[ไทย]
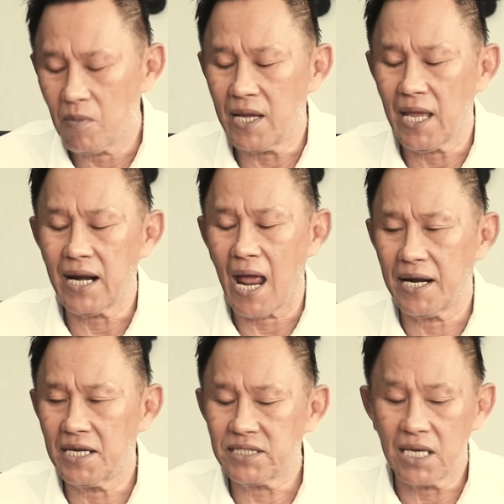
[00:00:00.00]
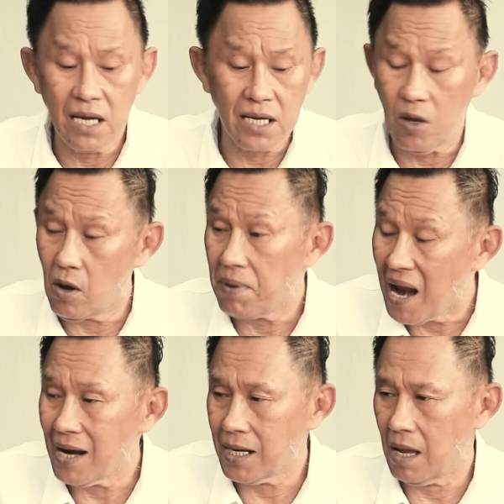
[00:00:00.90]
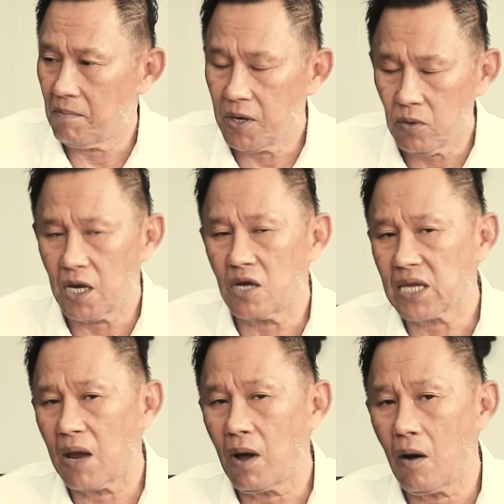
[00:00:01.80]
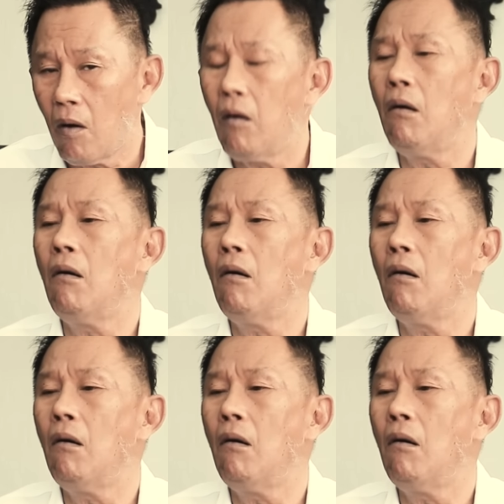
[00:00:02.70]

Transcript: นุ่มขยันอ่านหนังสือเกี่ยวกับพระเนี่ยพี่หนุ่มจะเข้าใจว่าโอ้